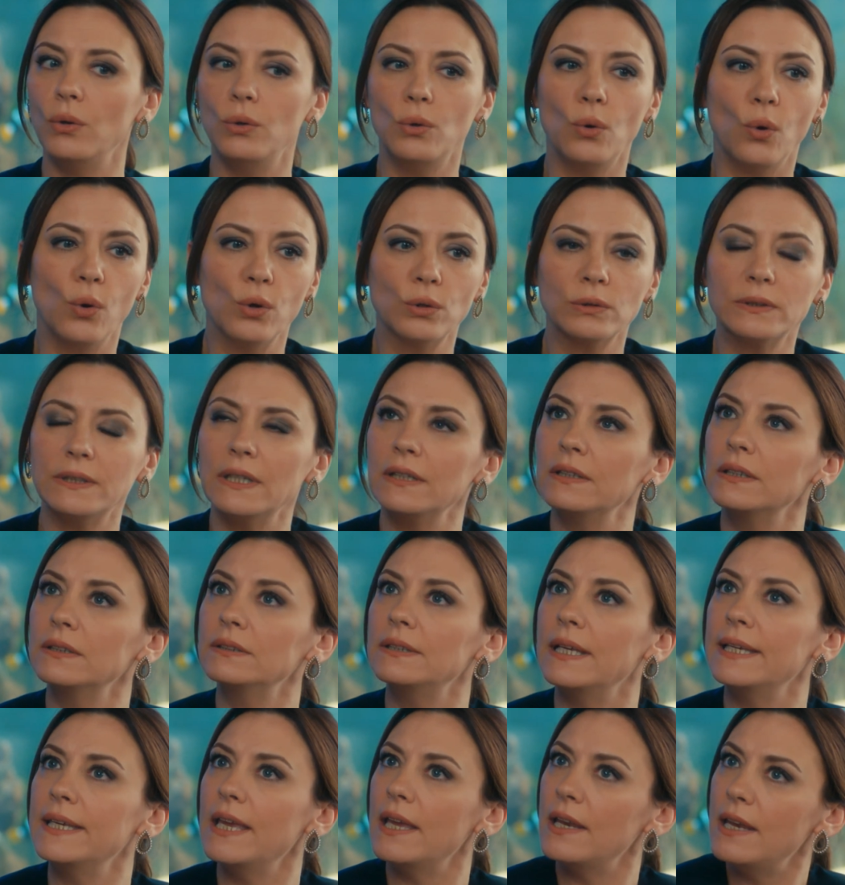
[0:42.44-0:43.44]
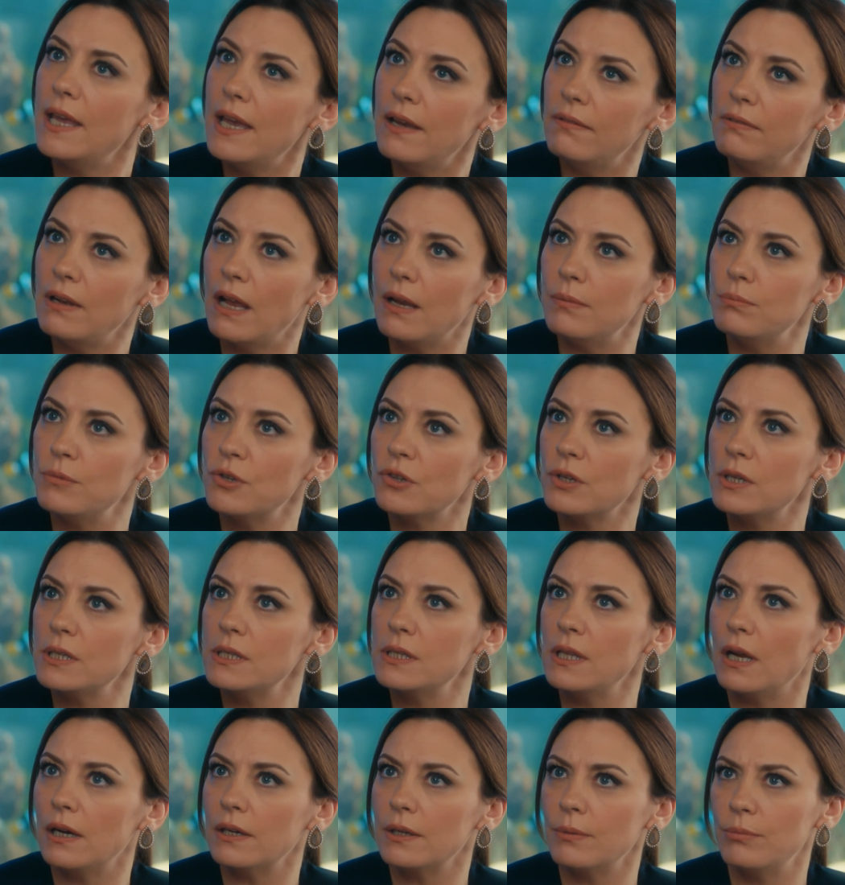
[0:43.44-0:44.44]
öyle ortalıkta yeni evlenmiş
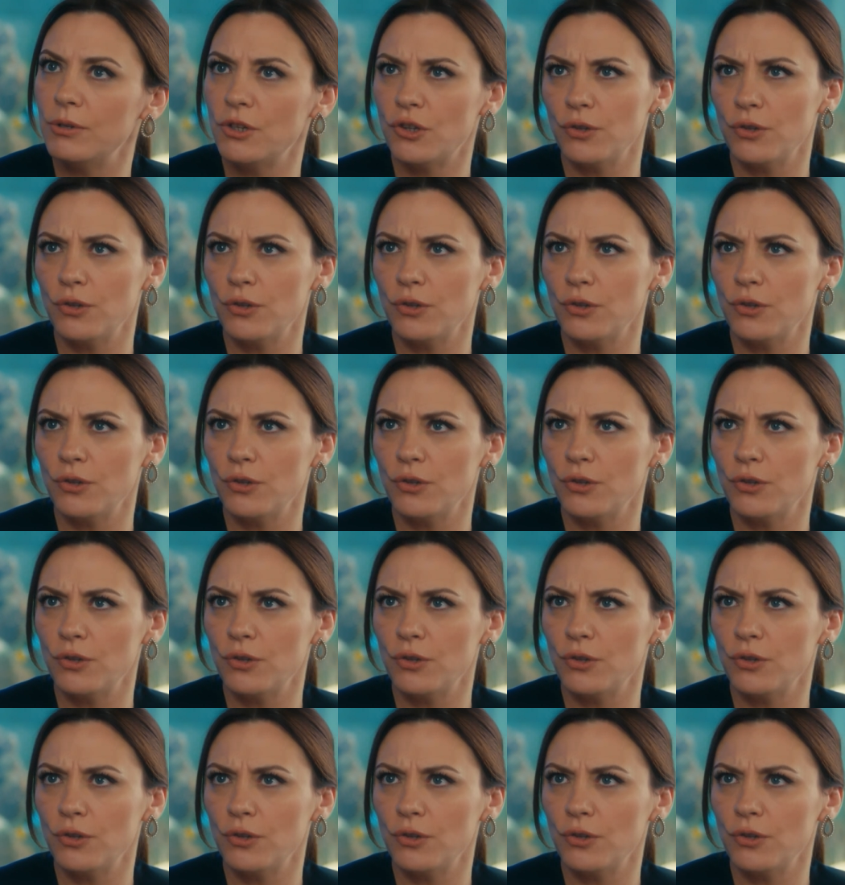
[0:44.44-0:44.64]
kızlar gibi